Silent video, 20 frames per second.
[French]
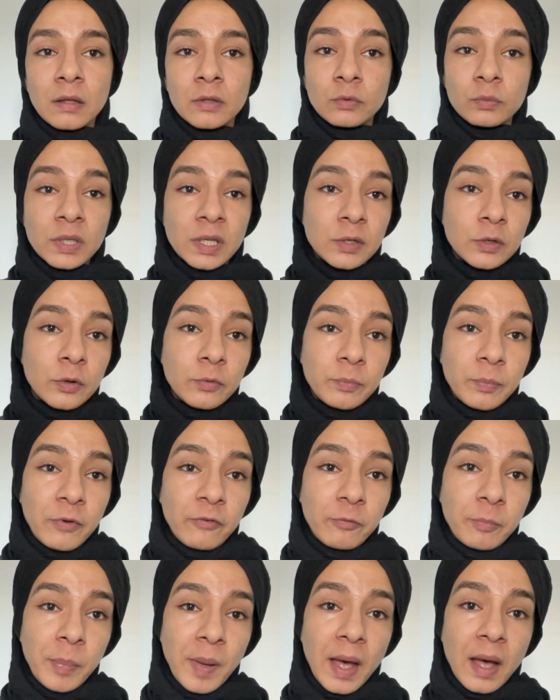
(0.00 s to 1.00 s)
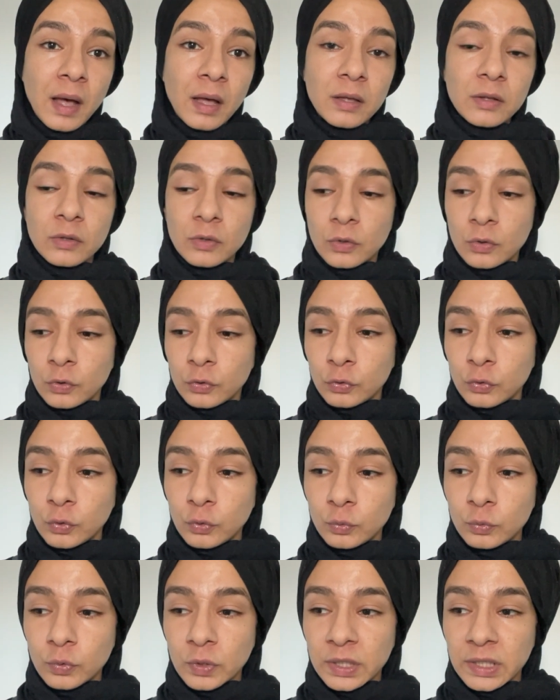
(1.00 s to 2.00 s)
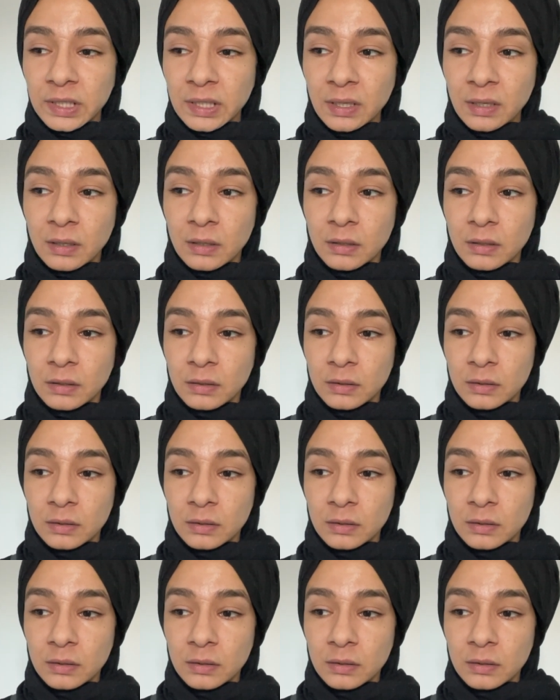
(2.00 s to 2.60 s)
donc ils ne peuvent pas se nourrir.